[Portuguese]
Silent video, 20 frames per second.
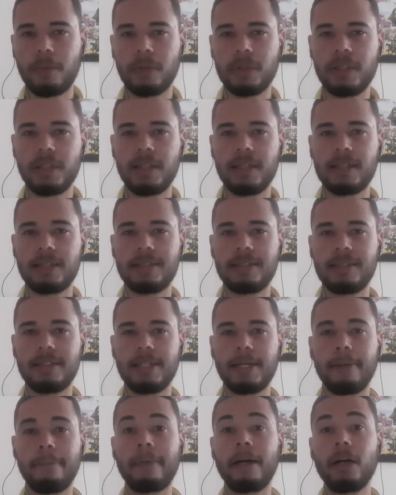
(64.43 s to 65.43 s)
poderia
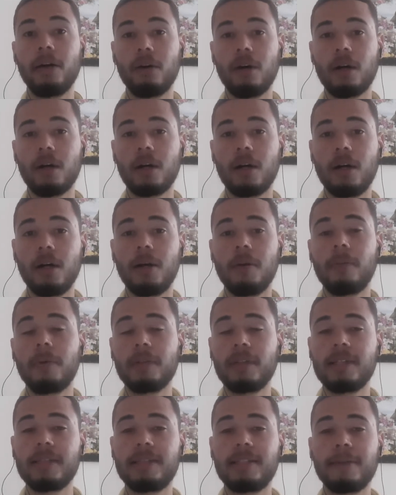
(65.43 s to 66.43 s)
ser maior,
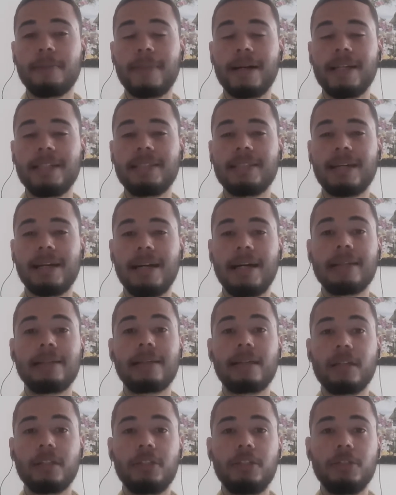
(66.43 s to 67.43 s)
poderia ser mais
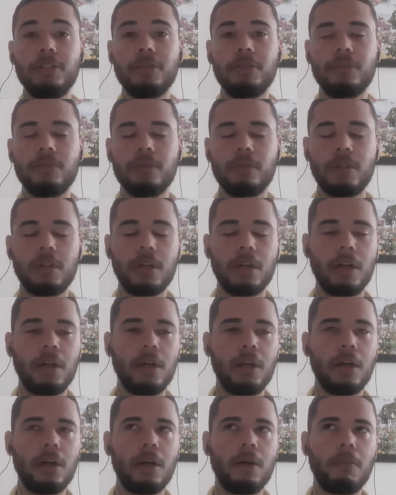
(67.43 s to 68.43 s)
atrativo.
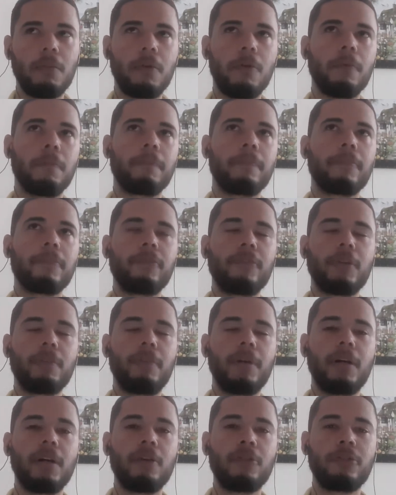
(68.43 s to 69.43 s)
Bom, você
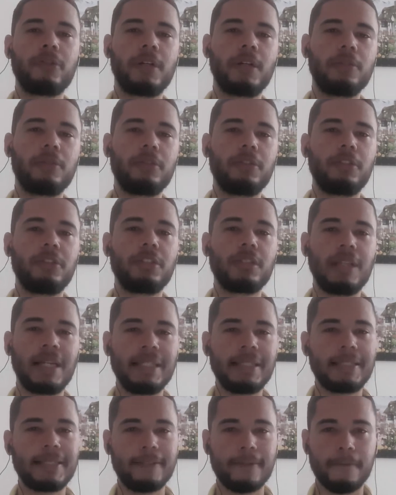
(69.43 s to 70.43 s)
pega os jogadores que lá
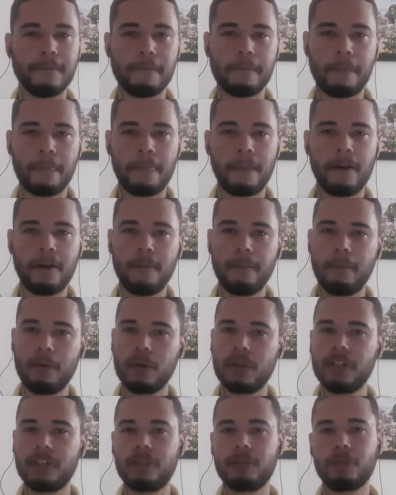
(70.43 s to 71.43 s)
estão.
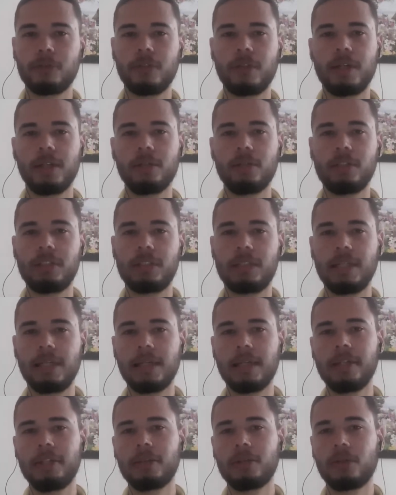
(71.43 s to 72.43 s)
Pouquíssimos jogadores têm
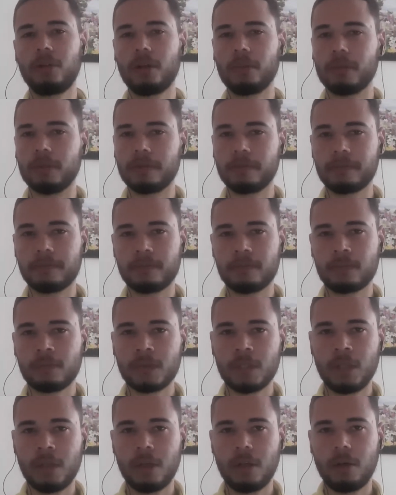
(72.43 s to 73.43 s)
grande nome.
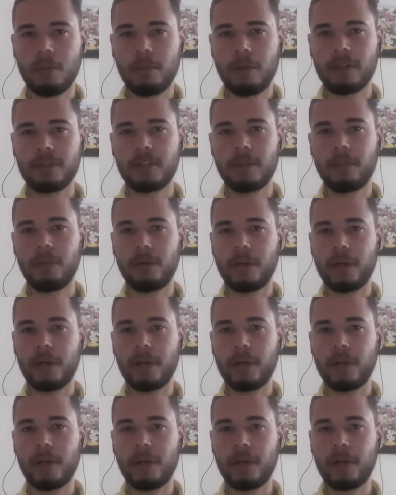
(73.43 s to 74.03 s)
Por exemplo, o